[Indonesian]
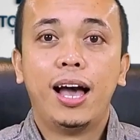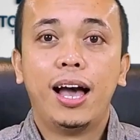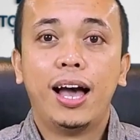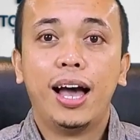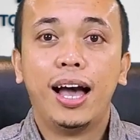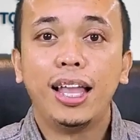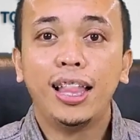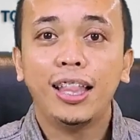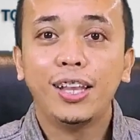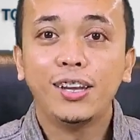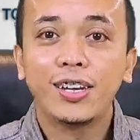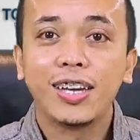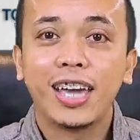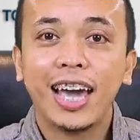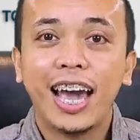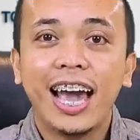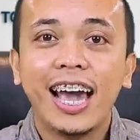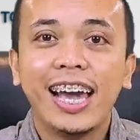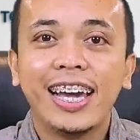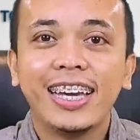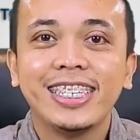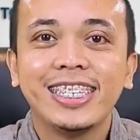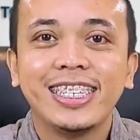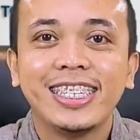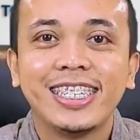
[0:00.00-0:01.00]
Halo
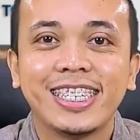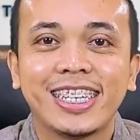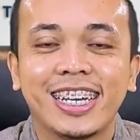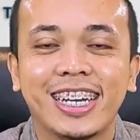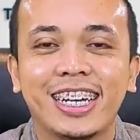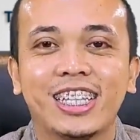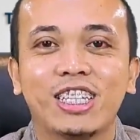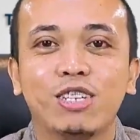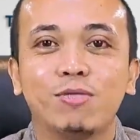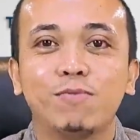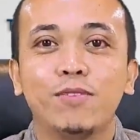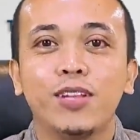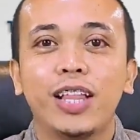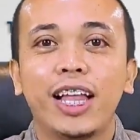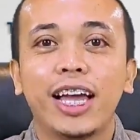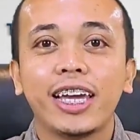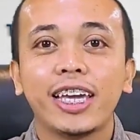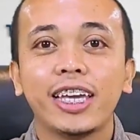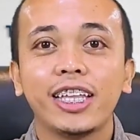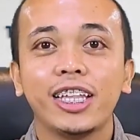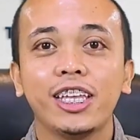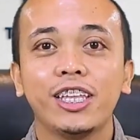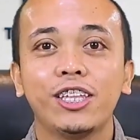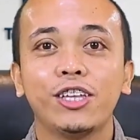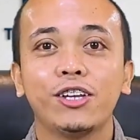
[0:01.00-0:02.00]
guys, ketemu
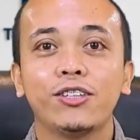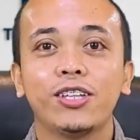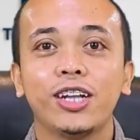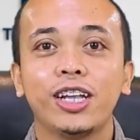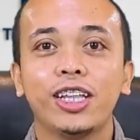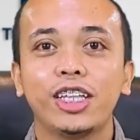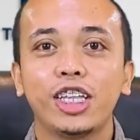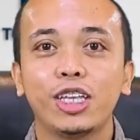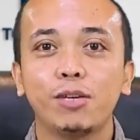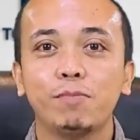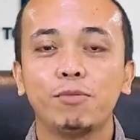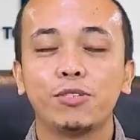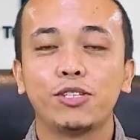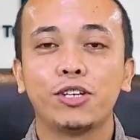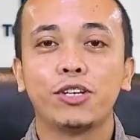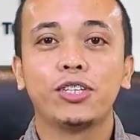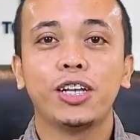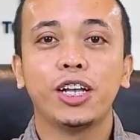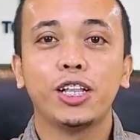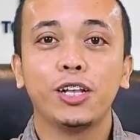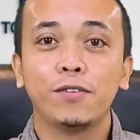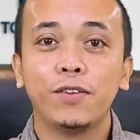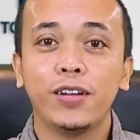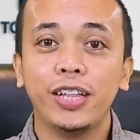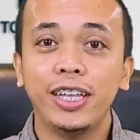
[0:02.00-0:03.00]
lagi di Total Tips
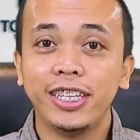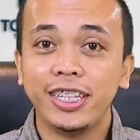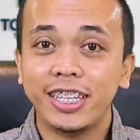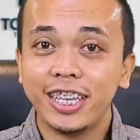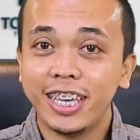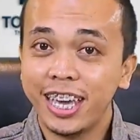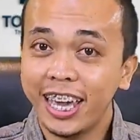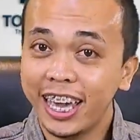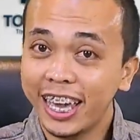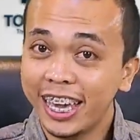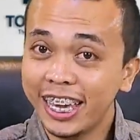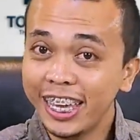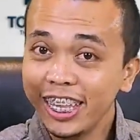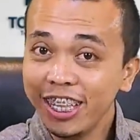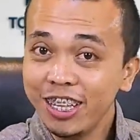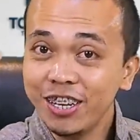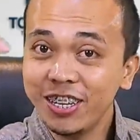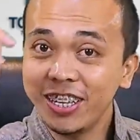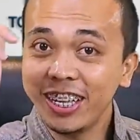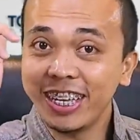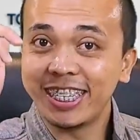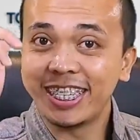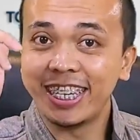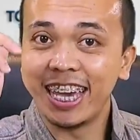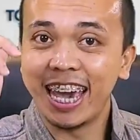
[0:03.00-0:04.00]
Total Quality
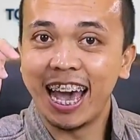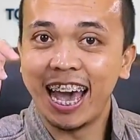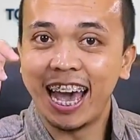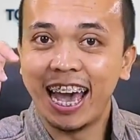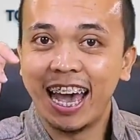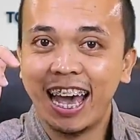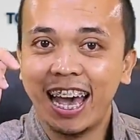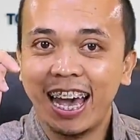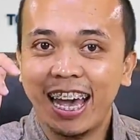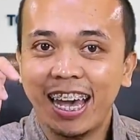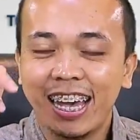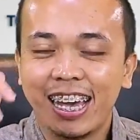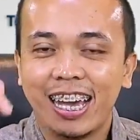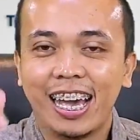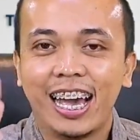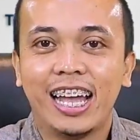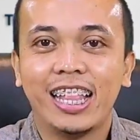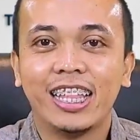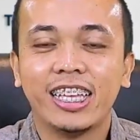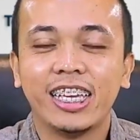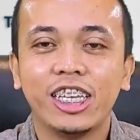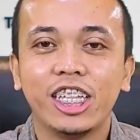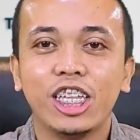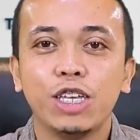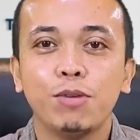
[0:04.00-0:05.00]
Indonesia.
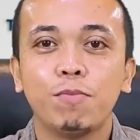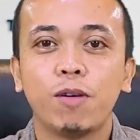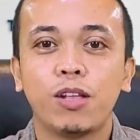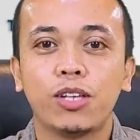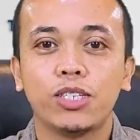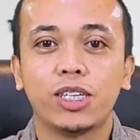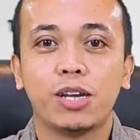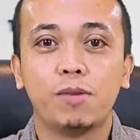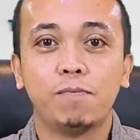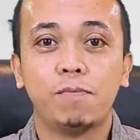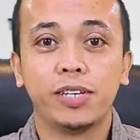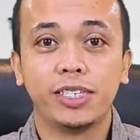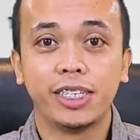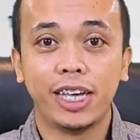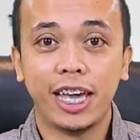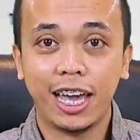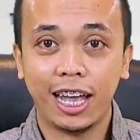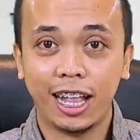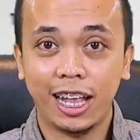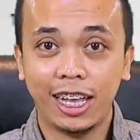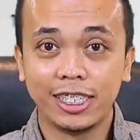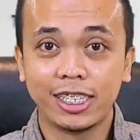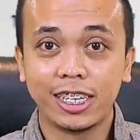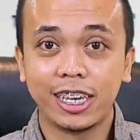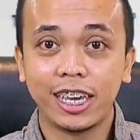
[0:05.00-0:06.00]
Kali ini bersama
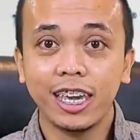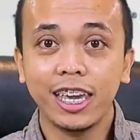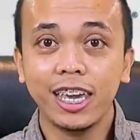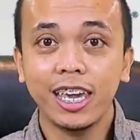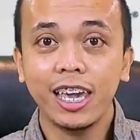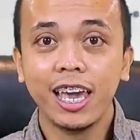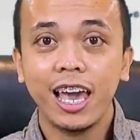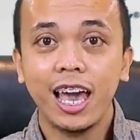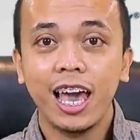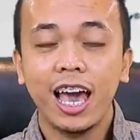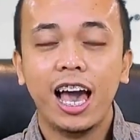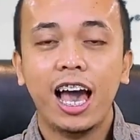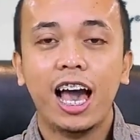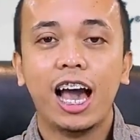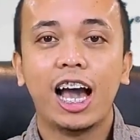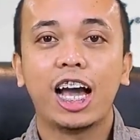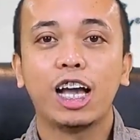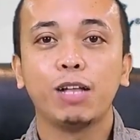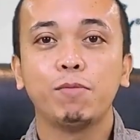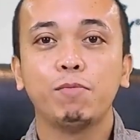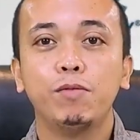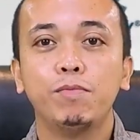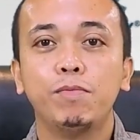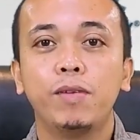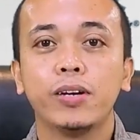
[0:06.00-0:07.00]
saya Raski
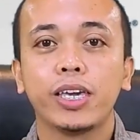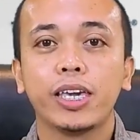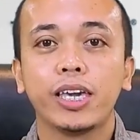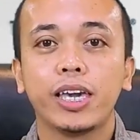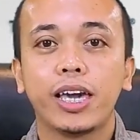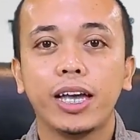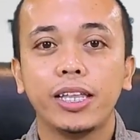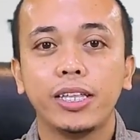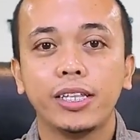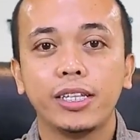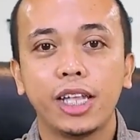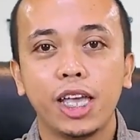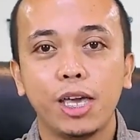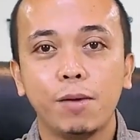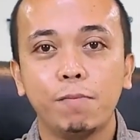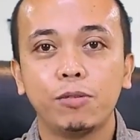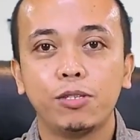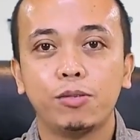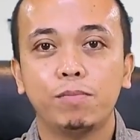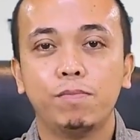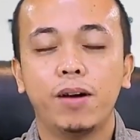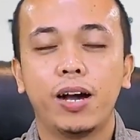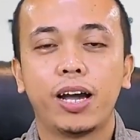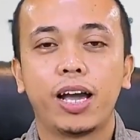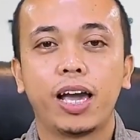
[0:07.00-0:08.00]
akan membagikan
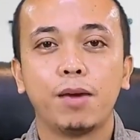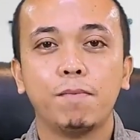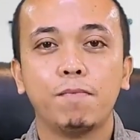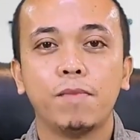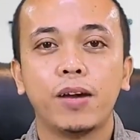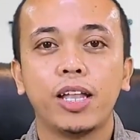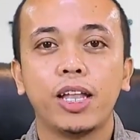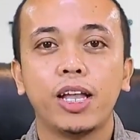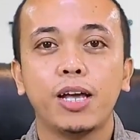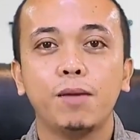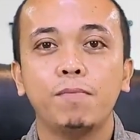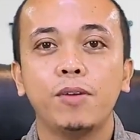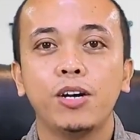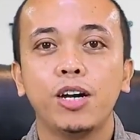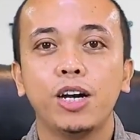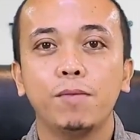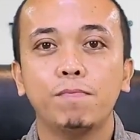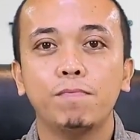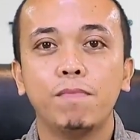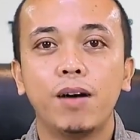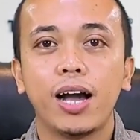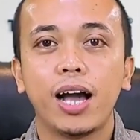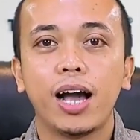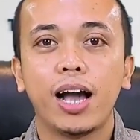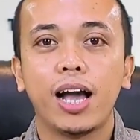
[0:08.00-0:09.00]
tips bagaimana
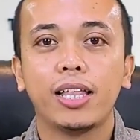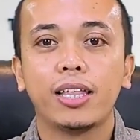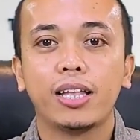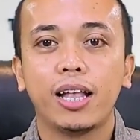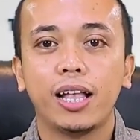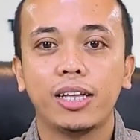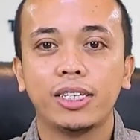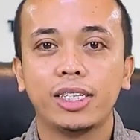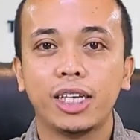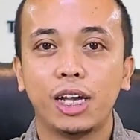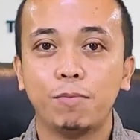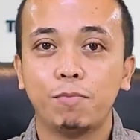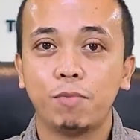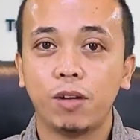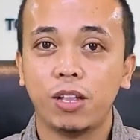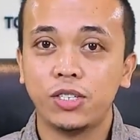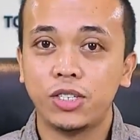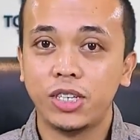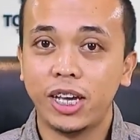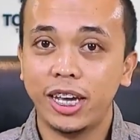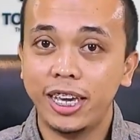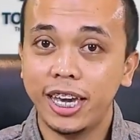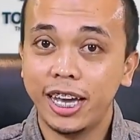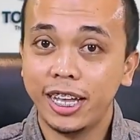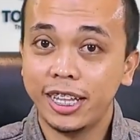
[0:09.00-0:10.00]
mengembangkan rasa
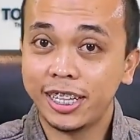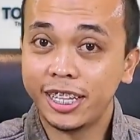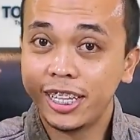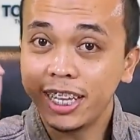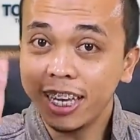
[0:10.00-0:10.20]
percaya